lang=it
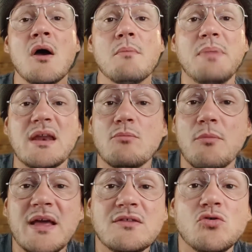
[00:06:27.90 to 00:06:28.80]
Per il
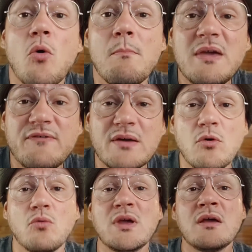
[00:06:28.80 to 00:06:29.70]
momento mi
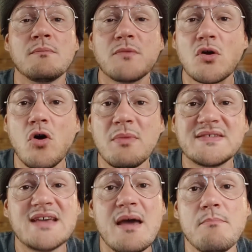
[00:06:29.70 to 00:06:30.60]
fermo qui, come
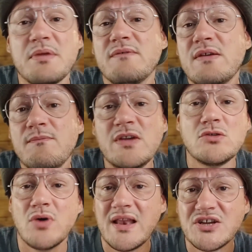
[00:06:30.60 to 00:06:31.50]
sempre vi
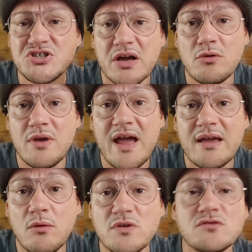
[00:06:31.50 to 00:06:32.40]
invito a lasciare un
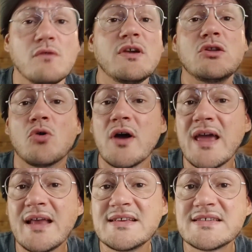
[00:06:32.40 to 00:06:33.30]
like a questo video
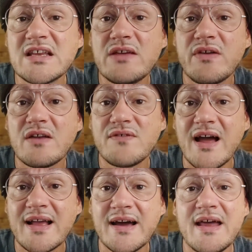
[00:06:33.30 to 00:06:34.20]
e ad iscrivervi
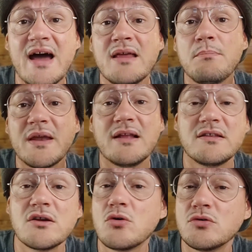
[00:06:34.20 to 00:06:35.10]
al canale per
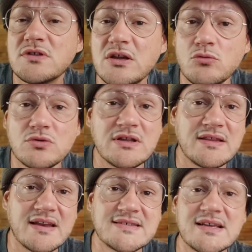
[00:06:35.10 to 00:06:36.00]
altri contenuti
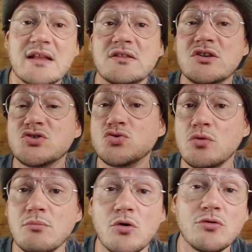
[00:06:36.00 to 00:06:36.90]
interessanti
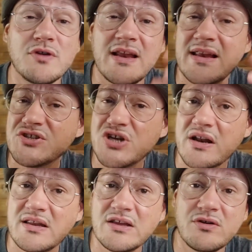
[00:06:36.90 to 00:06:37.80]
sul mondo del
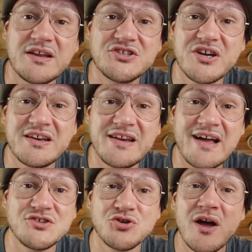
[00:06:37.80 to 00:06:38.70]
giardino e del
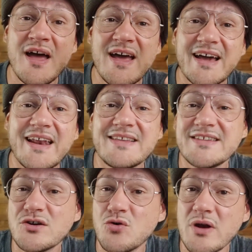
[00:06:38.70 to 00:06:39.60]
giardinaggio.
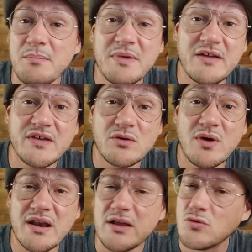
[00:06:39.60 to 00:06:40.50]
Grazie ancora per aver
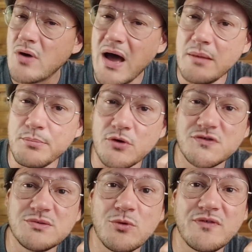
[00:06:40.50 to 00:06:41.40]
guardato, al
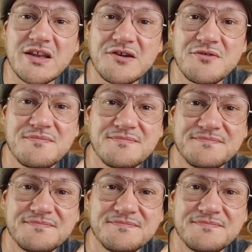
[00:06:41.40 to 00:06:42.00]
prossimo video!